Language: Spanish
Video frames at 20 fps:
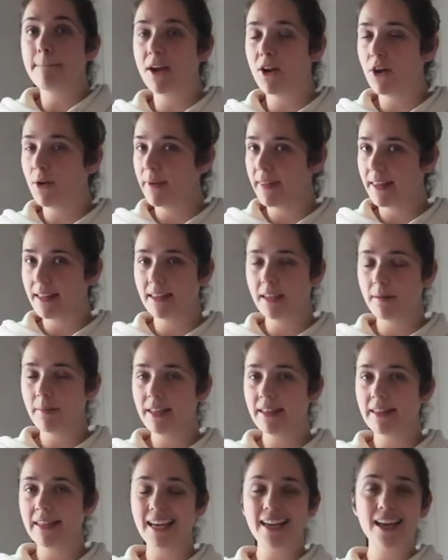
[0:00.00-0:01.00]
Pero
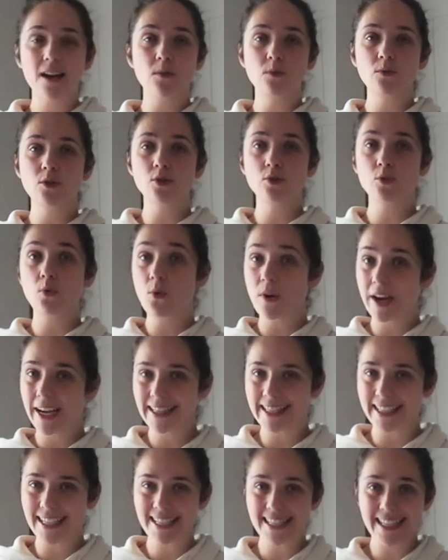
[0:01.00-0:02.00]
evidentemente hay algunos
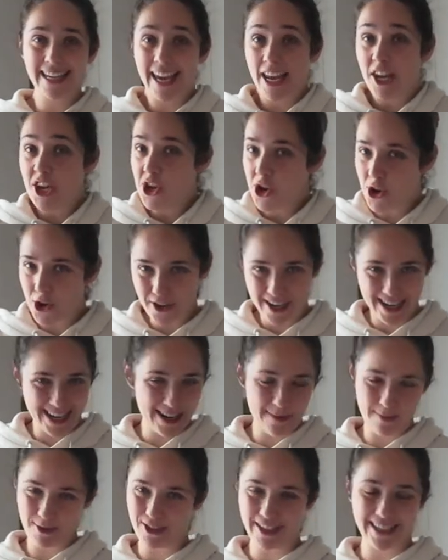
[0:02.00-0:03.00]
juguetes que no
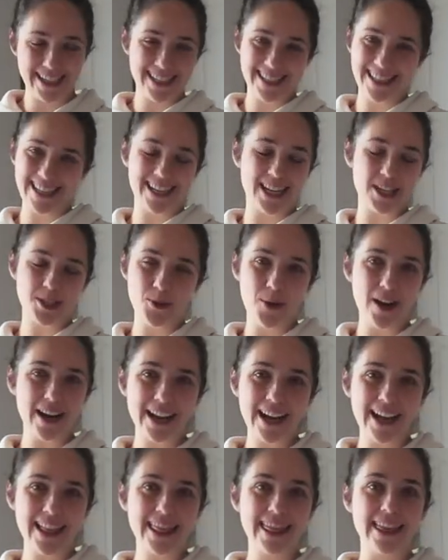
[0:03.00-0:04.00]
queremos que estén a su
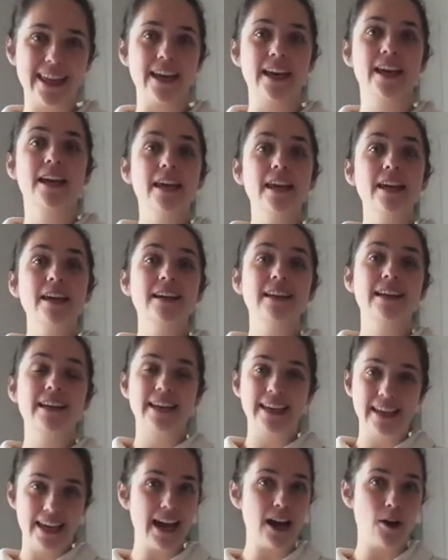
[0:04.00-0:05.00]
alcance y
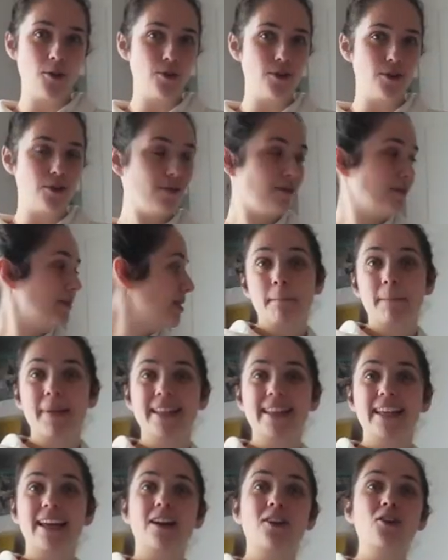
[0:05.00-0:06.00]
¿qué hago yo?
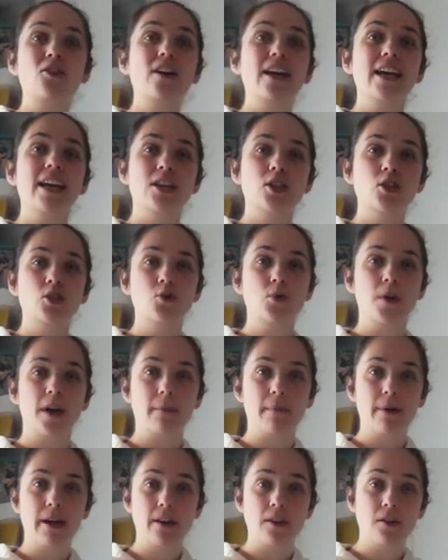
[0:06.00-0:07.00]
Meterlo en su
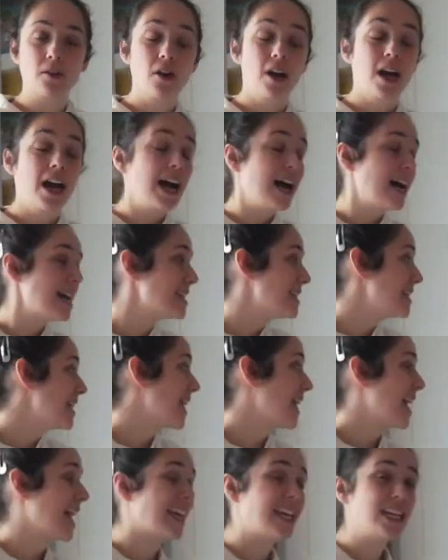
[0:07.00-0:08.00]
armario. Así
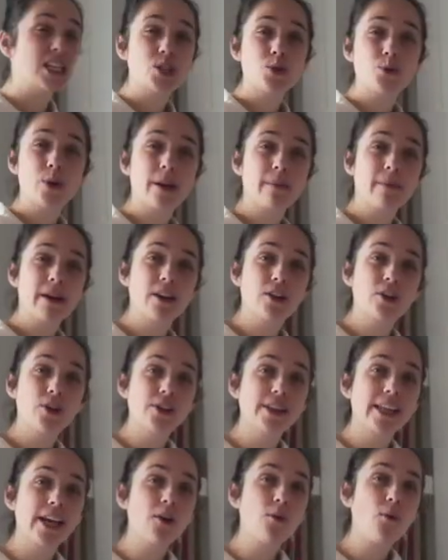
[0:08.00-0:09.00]
que aquí en su armario
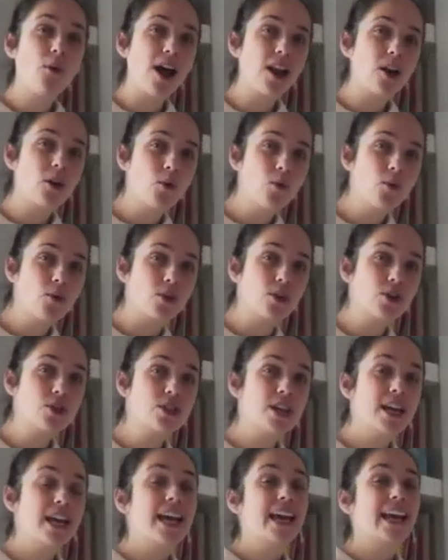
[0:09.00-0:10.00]
tengo
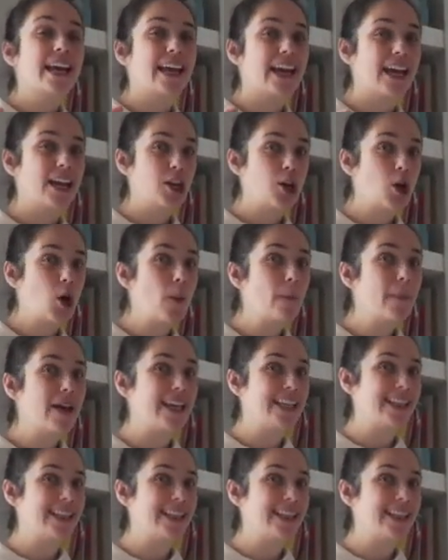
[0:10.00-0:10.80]
algunos que no me